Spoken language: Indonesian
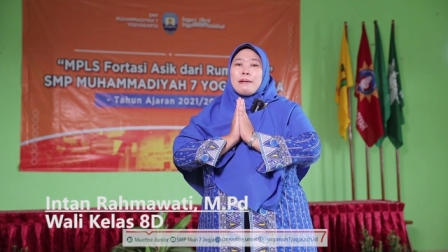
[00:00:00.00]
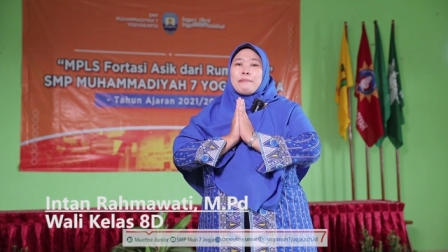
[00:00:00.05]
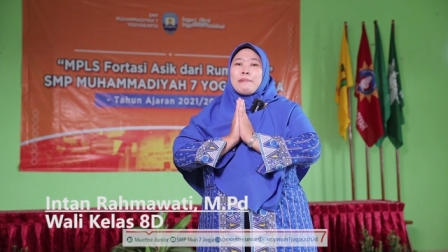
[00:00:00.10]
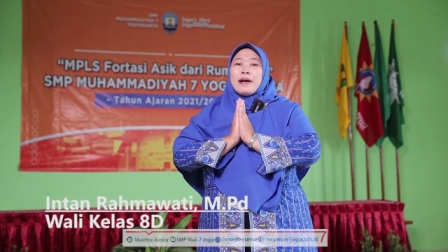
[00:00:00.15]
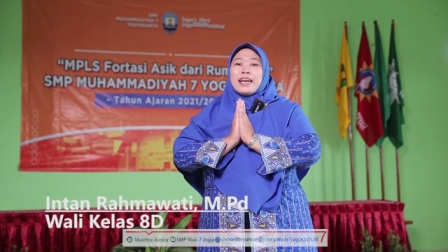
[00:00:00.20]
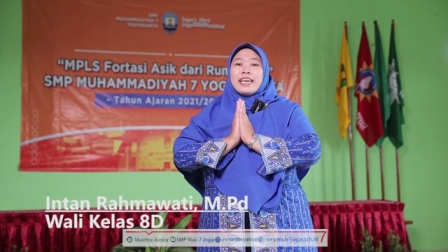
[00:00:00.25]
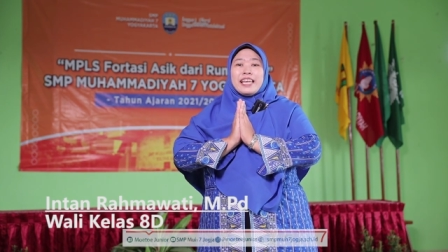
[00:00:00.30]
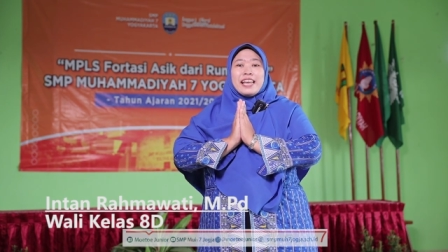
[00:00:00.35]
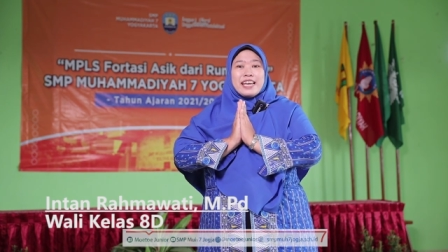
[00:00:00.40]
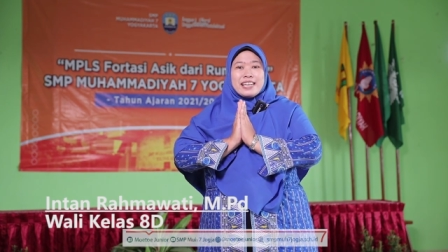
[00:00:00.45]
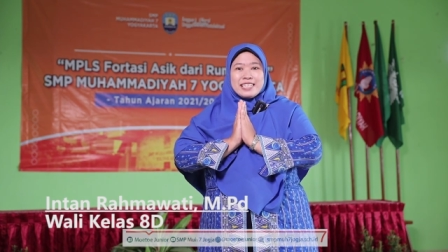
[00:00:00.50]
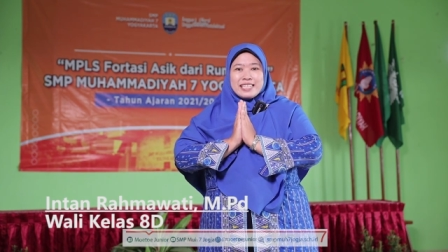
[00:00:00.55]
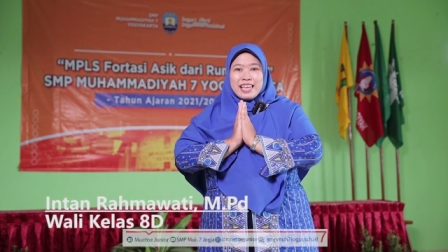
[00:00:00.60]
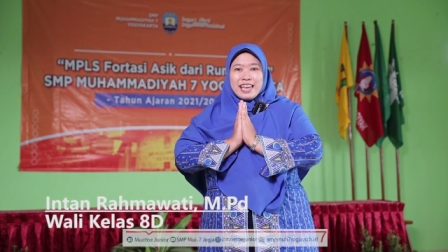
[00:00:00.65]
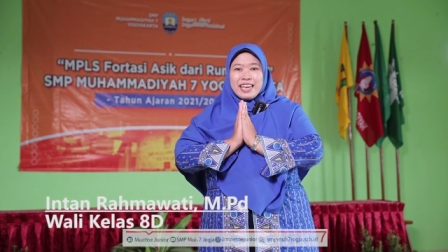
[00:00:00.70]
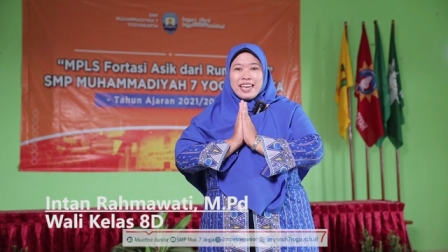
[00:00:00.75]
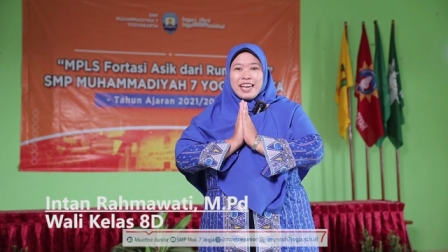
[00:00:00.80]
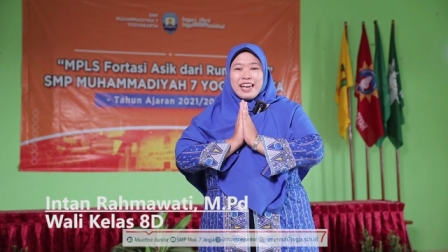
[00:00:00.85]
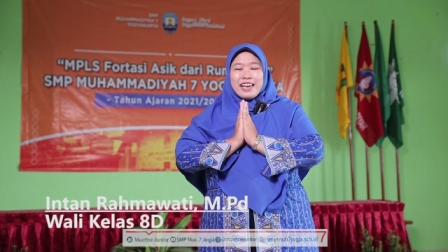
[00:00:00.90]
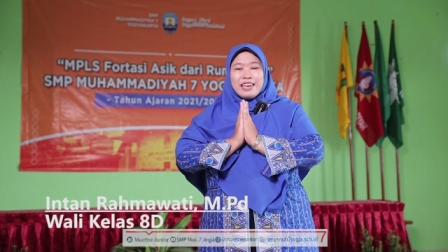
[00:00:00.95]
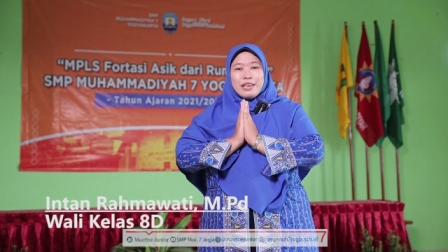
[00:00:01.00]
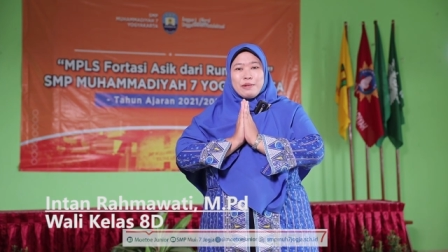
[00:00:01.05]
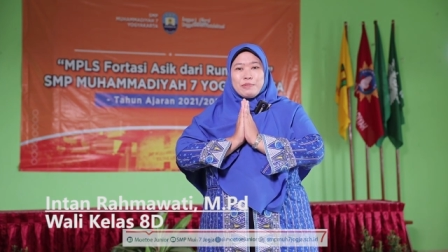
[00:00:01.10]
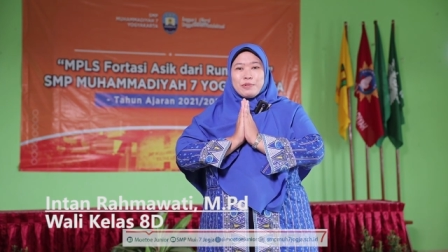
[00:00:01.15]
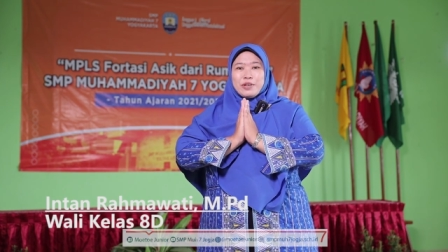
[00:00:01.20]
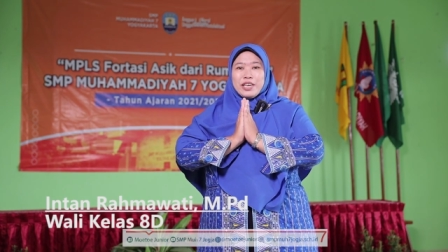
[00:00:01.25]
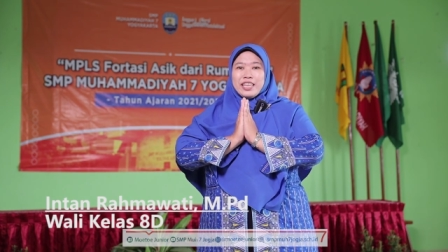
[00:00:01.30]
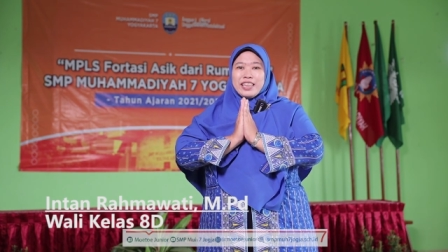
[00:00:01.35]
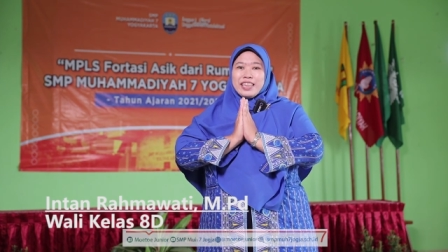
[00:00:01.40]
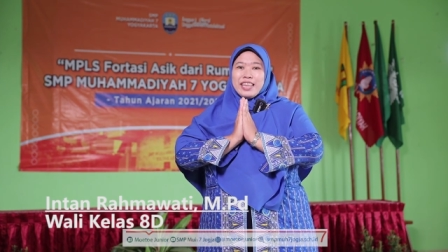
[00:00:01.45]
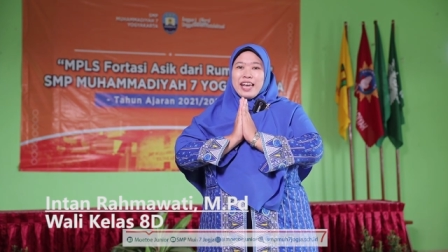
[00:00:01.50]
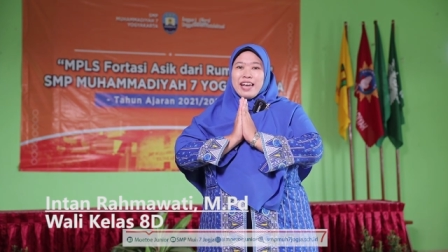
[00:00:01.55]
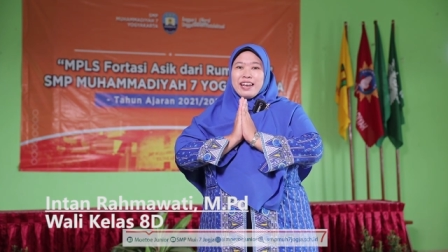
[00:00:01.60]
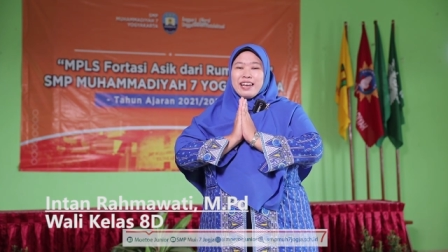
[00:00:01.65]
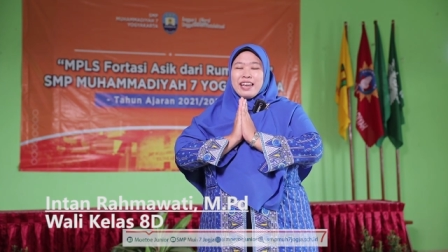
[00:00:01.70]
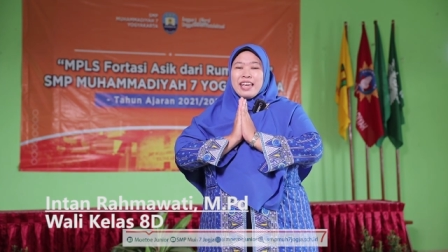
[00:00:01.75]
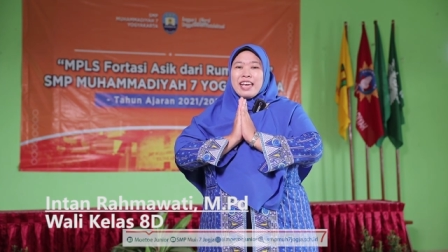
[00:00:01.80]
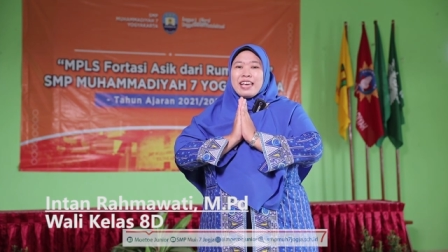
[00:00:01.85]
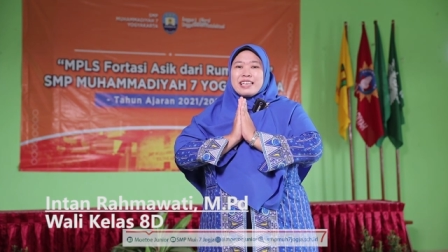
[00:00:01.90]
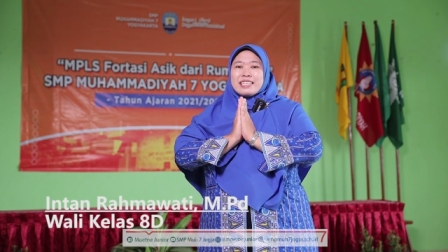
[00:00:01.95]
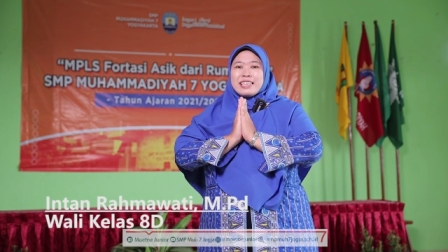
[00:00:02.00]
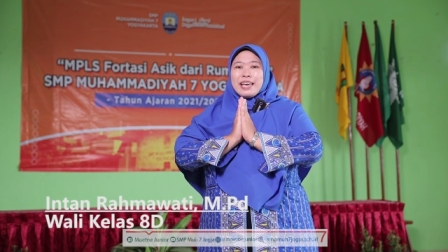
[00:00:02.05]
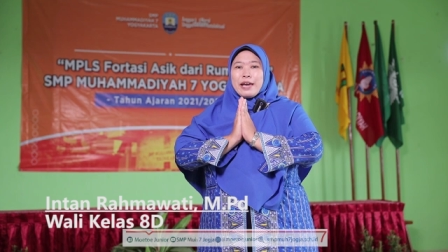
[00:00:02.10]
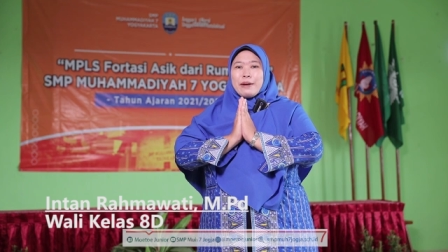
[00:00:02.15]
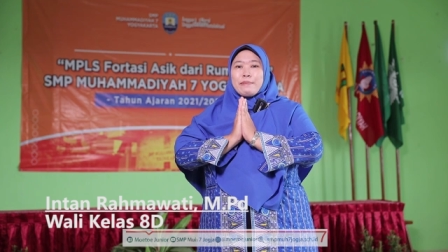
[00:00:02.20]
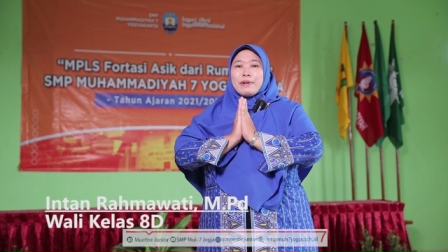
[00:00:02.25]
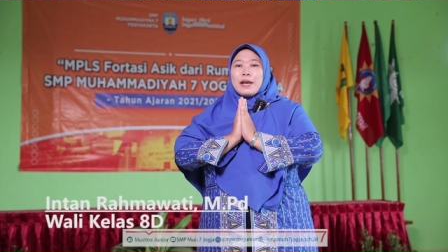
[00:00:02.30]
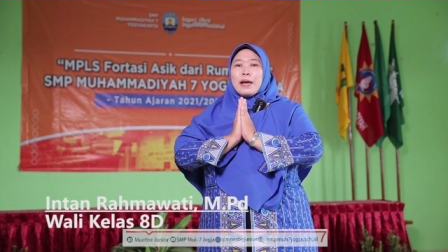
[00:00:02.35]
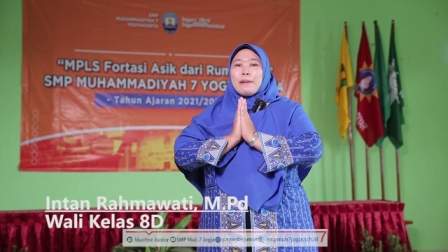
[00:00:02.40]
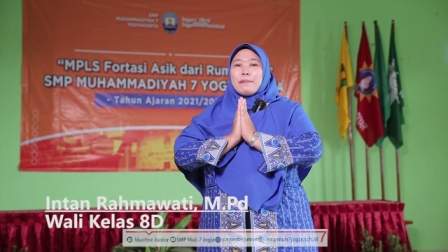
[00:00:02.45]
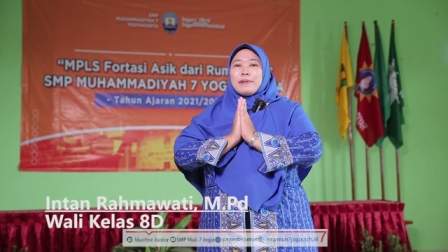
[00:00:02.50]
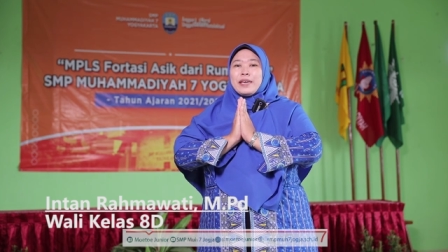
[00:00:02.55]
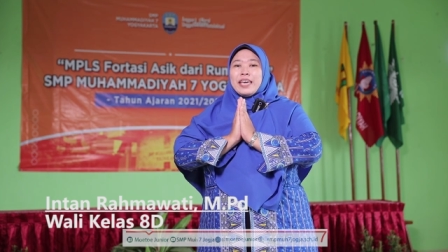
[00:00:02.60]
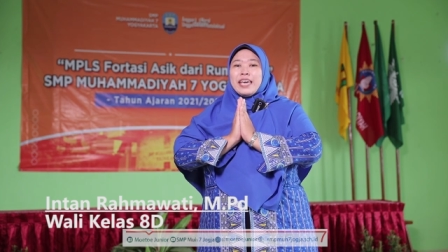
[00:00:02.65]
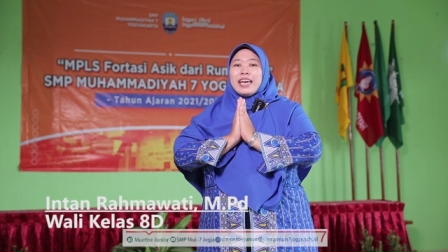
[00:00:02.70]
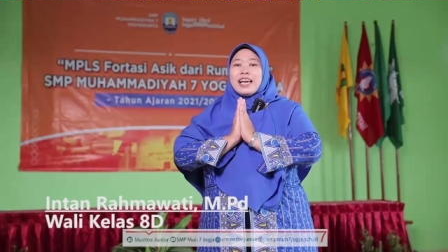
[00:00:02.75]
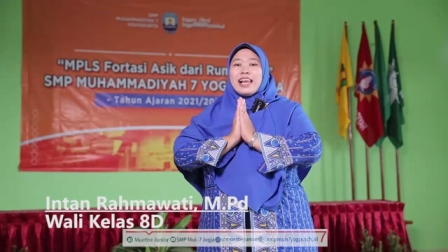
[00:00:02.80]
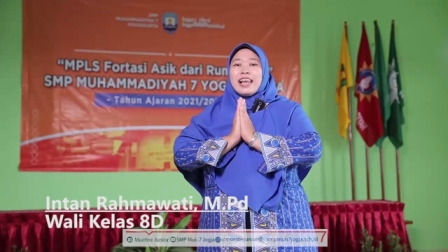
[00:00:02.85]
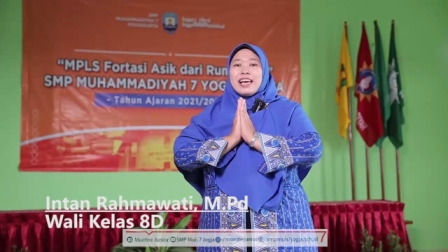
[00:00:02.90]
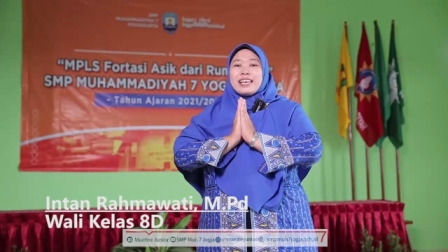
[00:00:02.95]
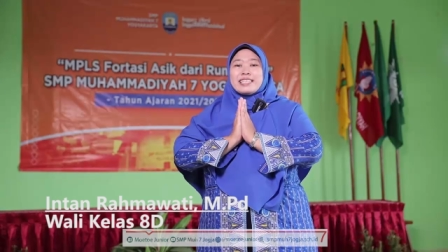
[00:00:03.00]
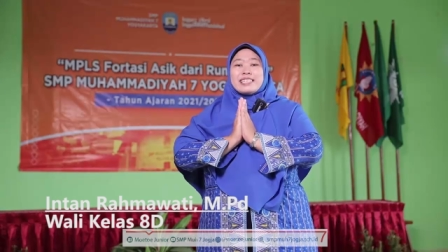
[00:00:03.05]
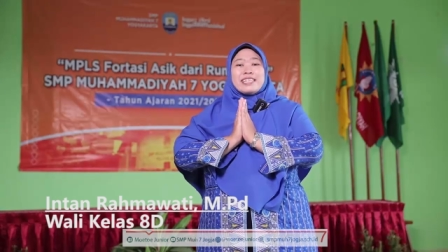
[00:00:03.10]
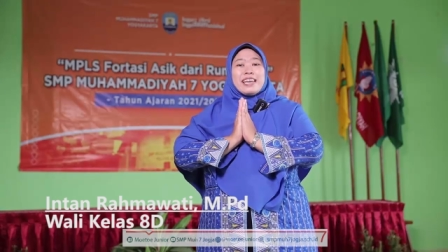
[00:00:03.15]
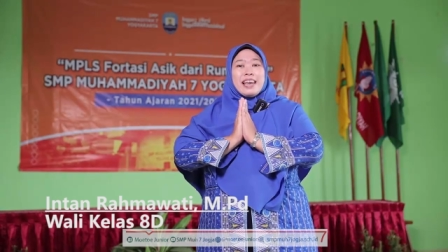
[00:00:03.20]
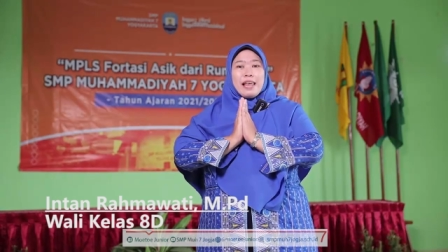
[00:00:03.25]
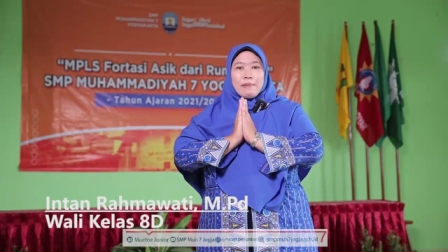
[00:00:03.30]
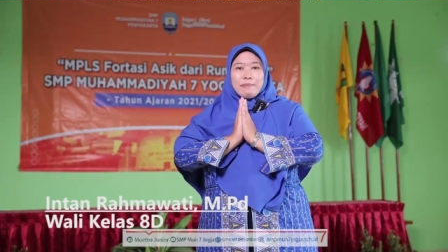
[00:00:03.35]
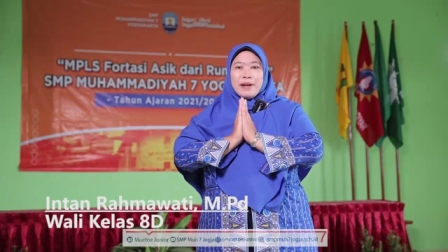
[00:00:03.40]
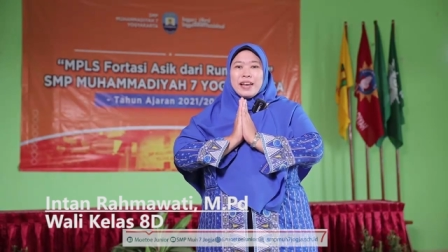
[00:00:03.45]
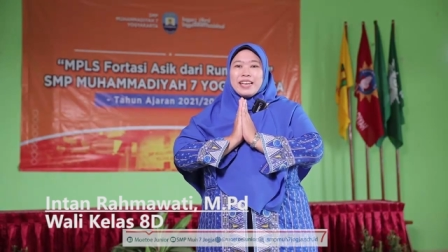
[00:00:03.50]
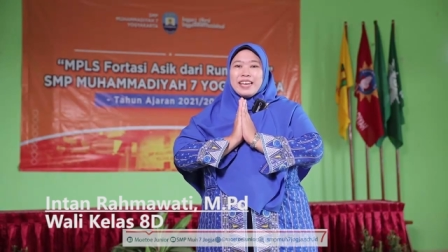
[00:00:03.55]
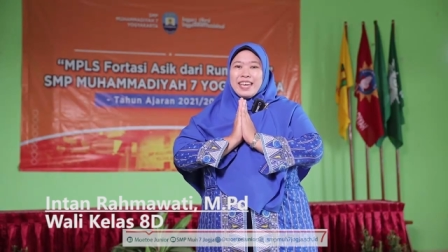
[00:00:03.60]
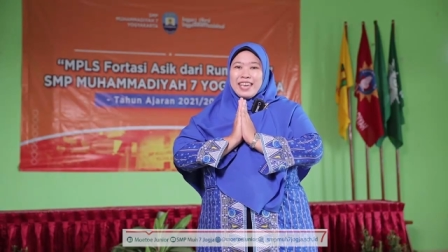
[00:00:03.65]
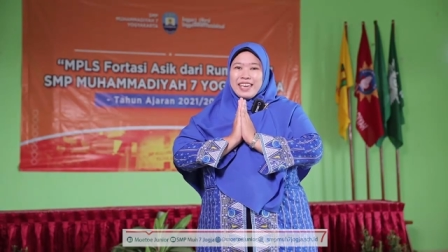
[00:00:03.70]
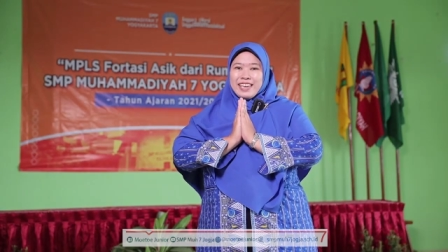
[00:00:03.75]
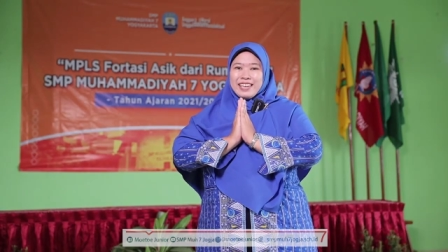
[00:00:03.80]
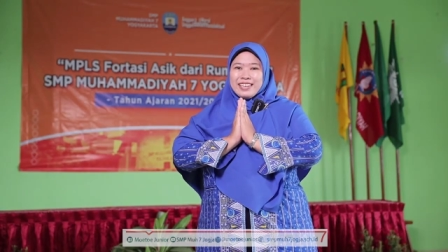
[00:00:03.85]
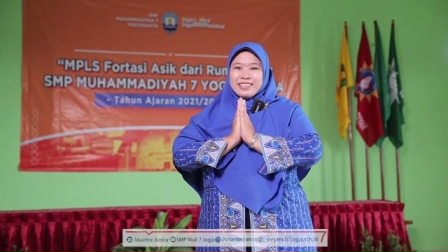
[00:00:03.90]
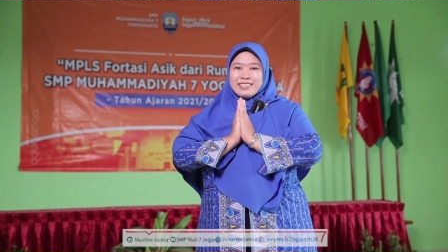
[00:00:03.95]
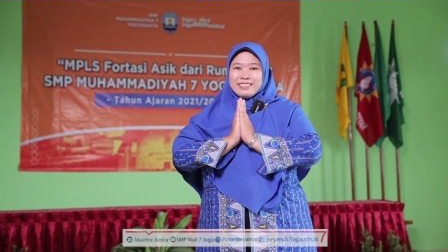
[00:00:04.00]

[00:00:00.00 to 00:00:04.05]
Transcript: Panggilan saya Ibu Intan. Saya mendampingi kelas 8D.